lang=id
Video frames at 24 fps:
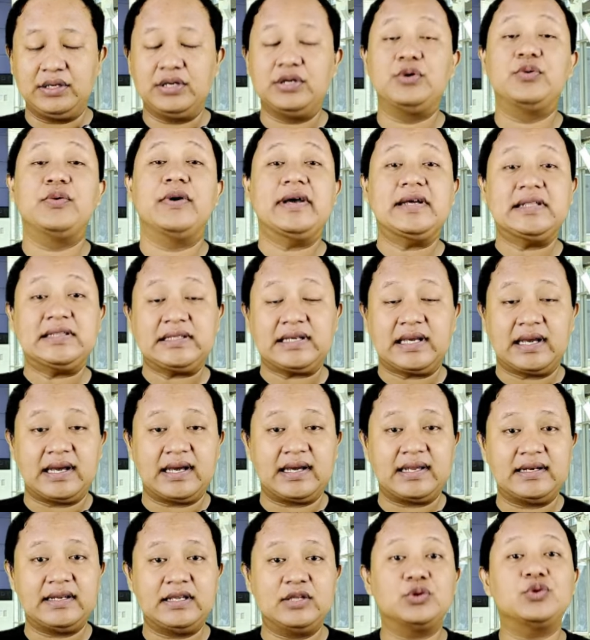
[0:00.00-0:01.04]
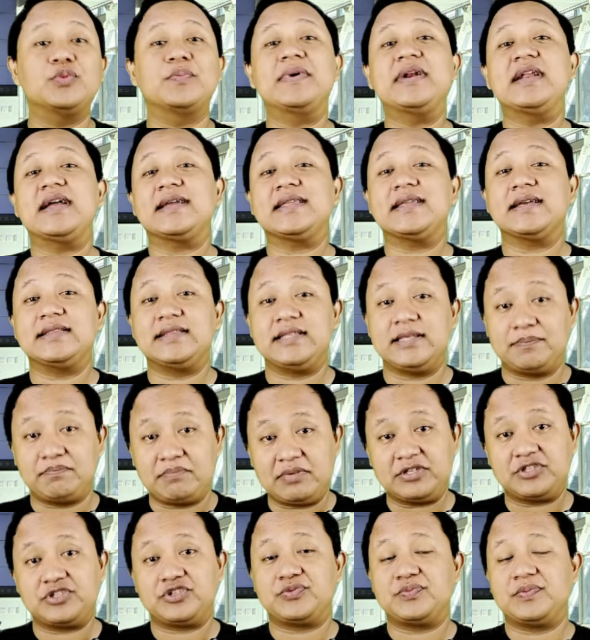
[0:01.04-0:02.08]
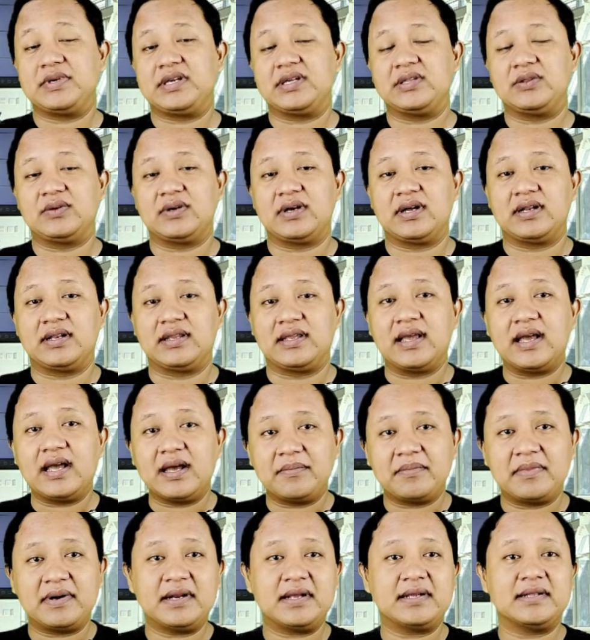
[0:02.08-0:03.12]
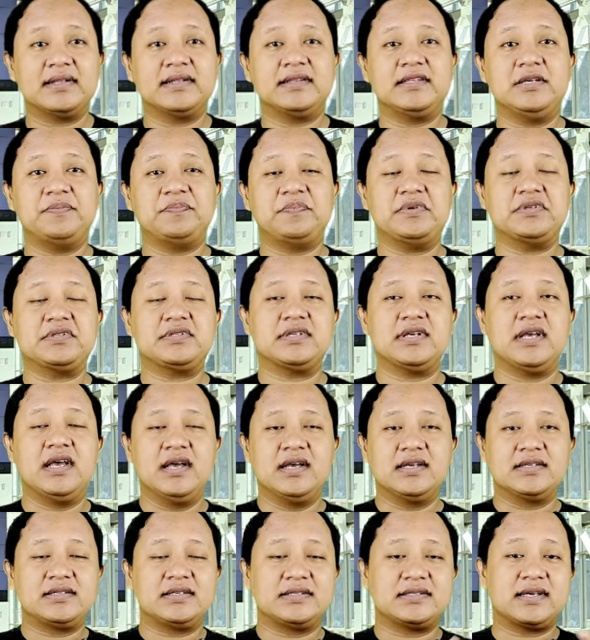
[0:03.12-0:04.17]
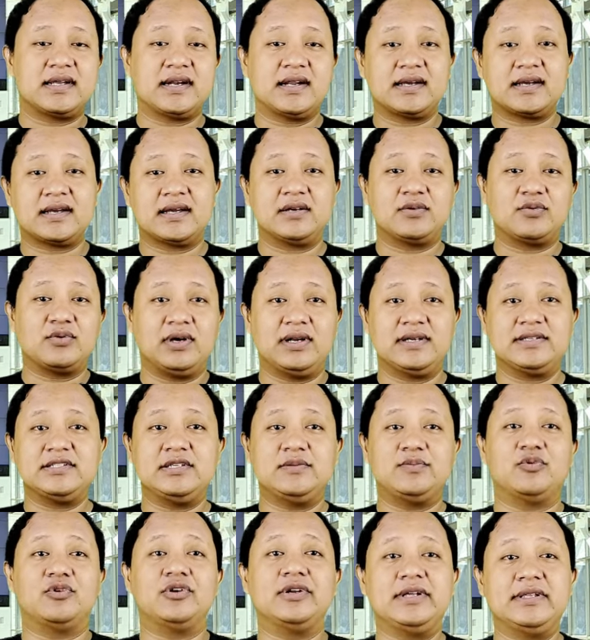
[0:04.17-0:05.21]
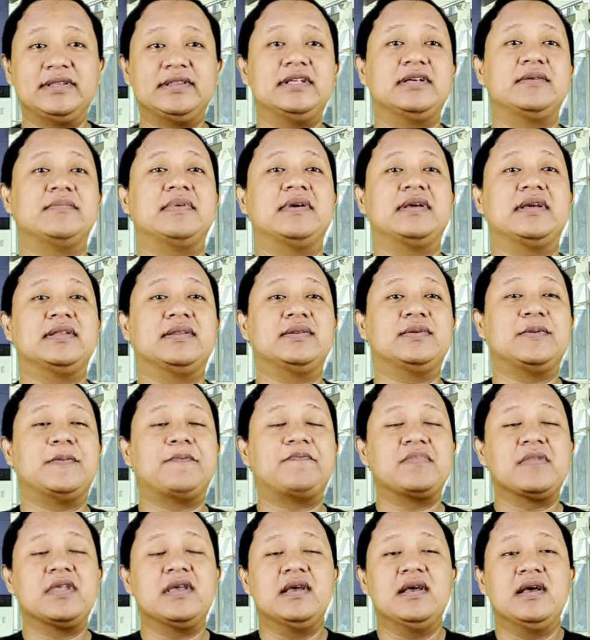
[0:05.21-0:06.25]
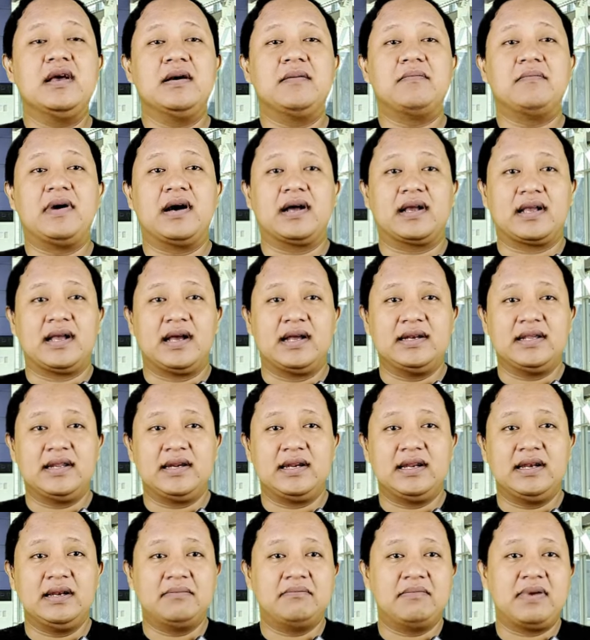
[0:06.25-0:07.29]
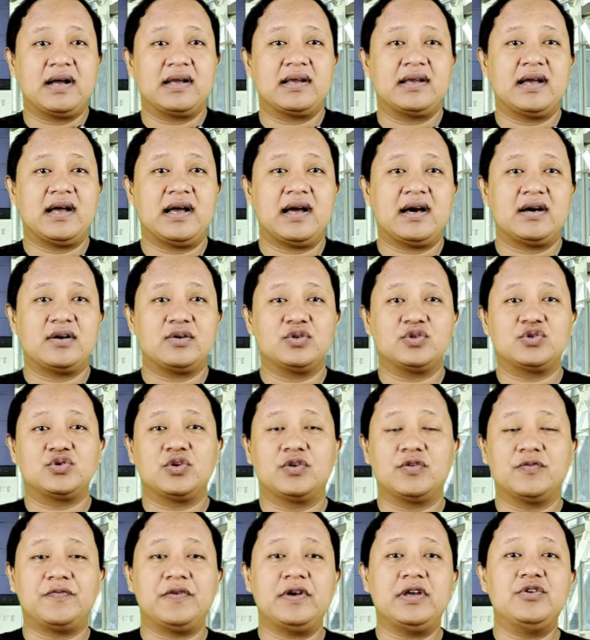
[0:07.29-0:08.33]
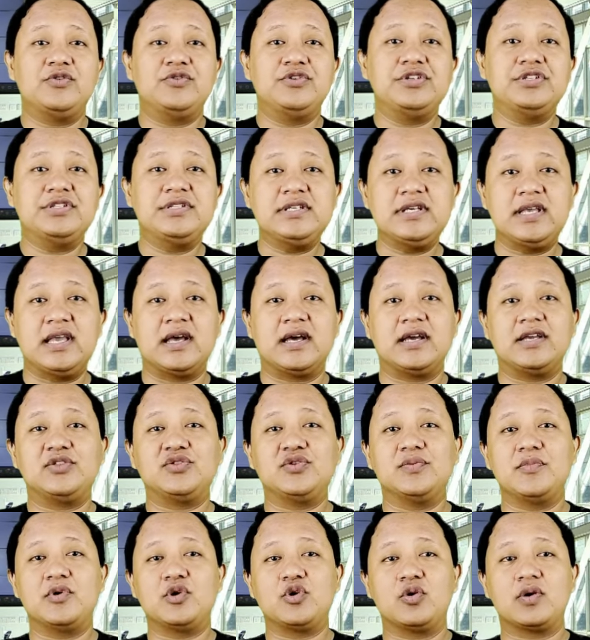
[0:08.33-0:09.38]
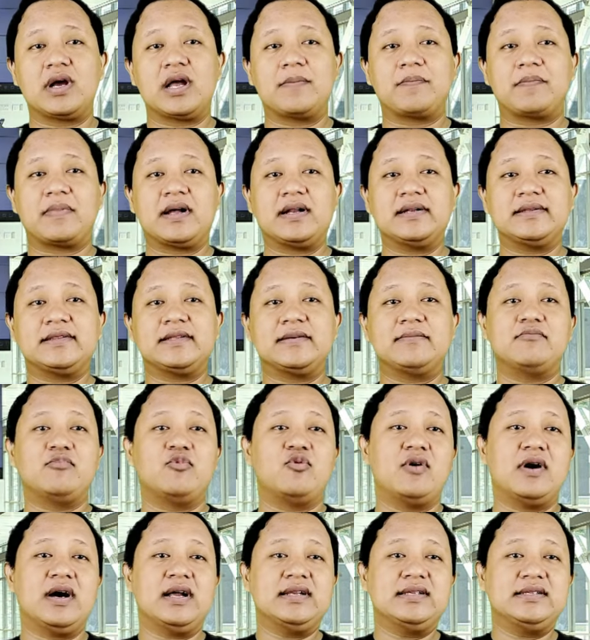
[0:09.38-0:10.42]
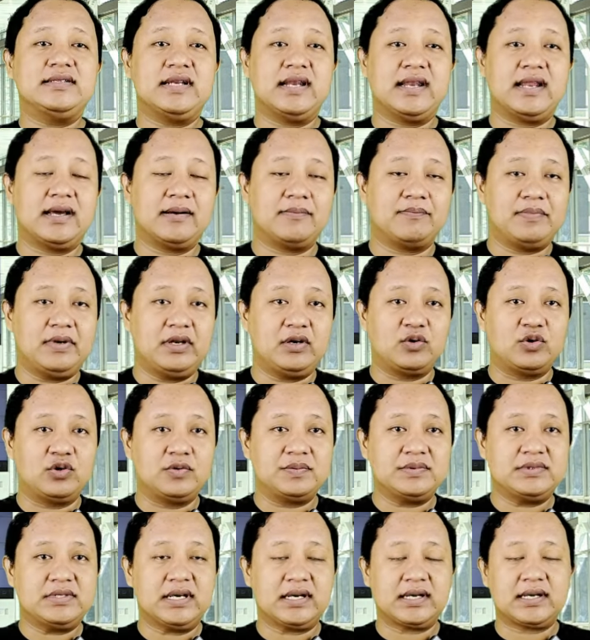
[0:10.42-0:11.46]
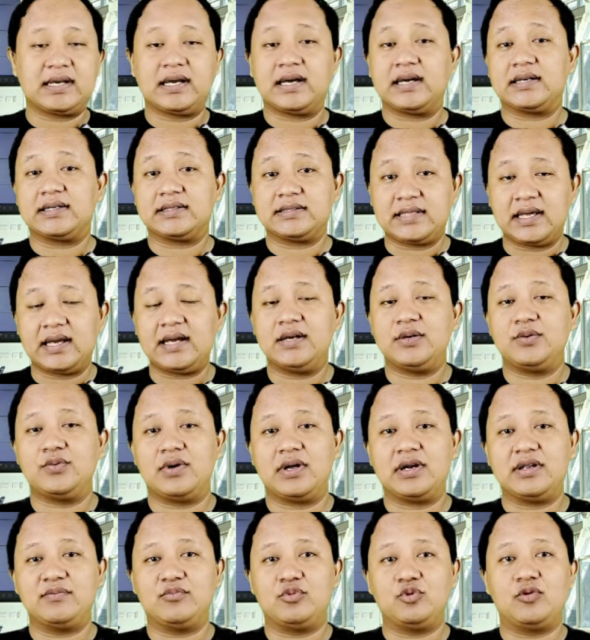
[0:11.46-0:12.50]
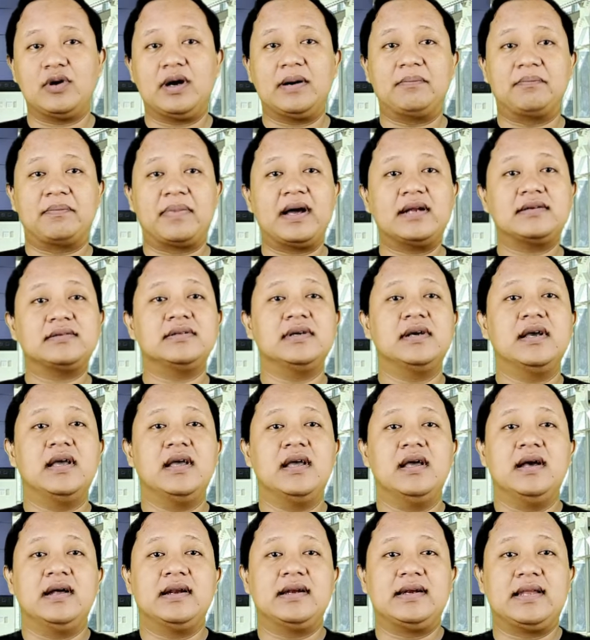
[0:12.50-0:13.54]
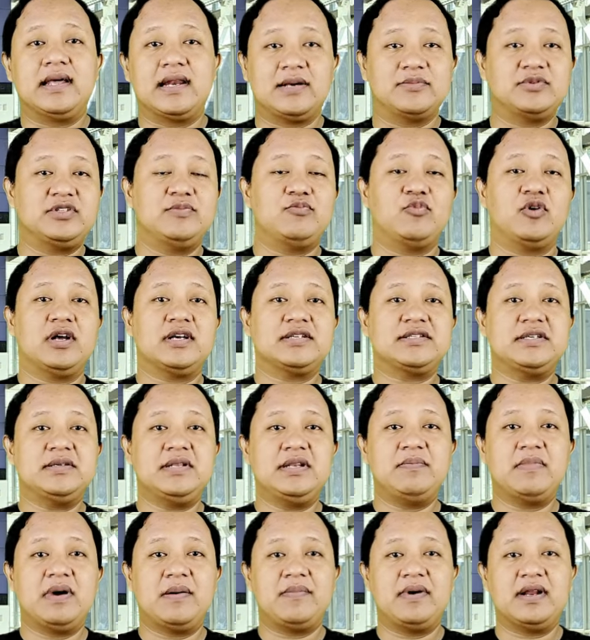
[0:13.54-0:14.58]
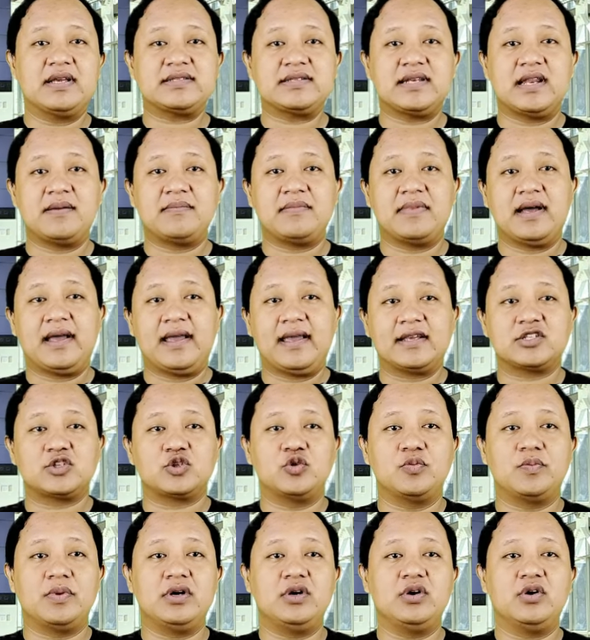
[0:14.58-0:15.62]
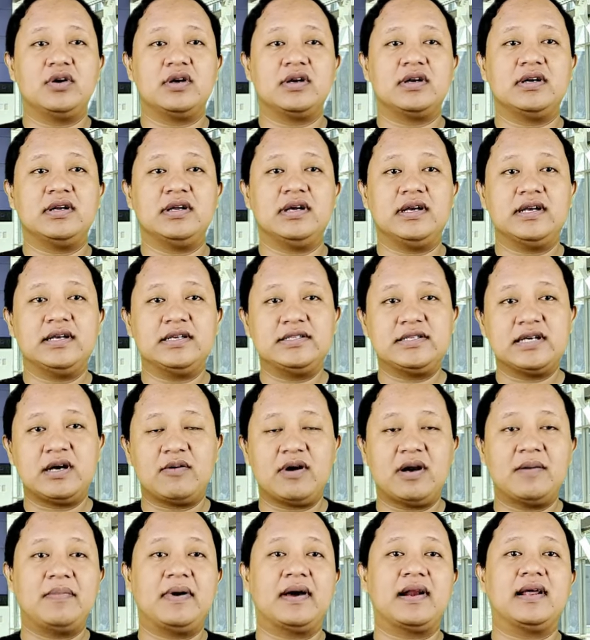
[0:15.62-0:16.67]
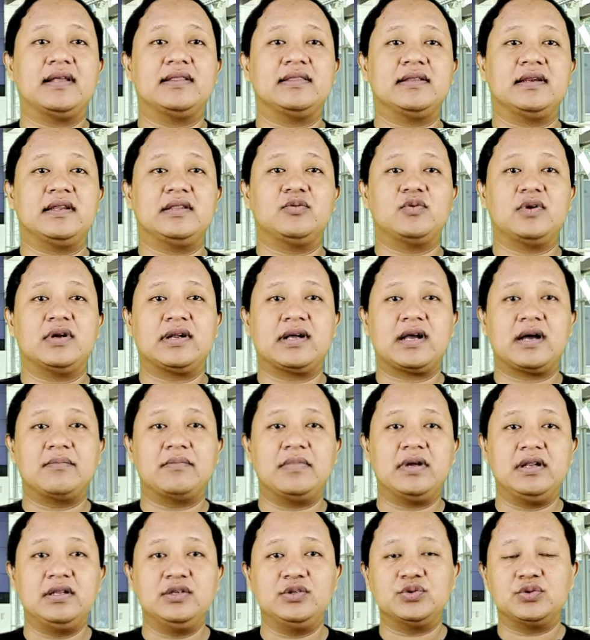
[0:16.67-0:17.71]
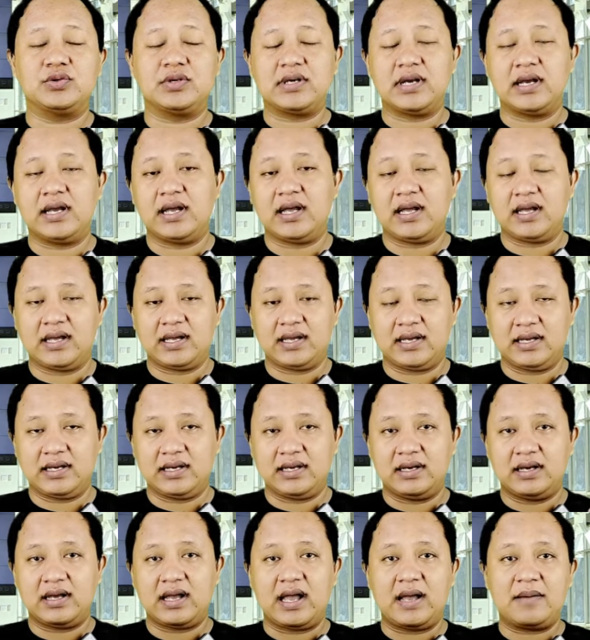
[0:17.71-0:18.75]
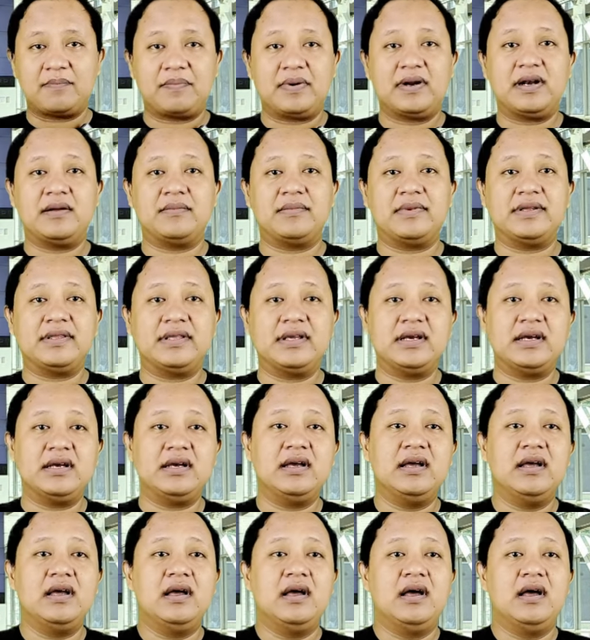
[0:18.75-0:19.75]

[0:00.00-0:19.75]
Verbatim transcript: diduetkan itu menangnya tipis begitu kan ya menangnya tipis secara kalkulasi politik begitu bahkan dari lembaga arus survei Indonesia itu mengungkapkan temuan jelang pilgub Jakarta 2024 dalam simulasi 15 nama ex gubernur Jawa Barat Ridwan Kamil juga uh, apa namanya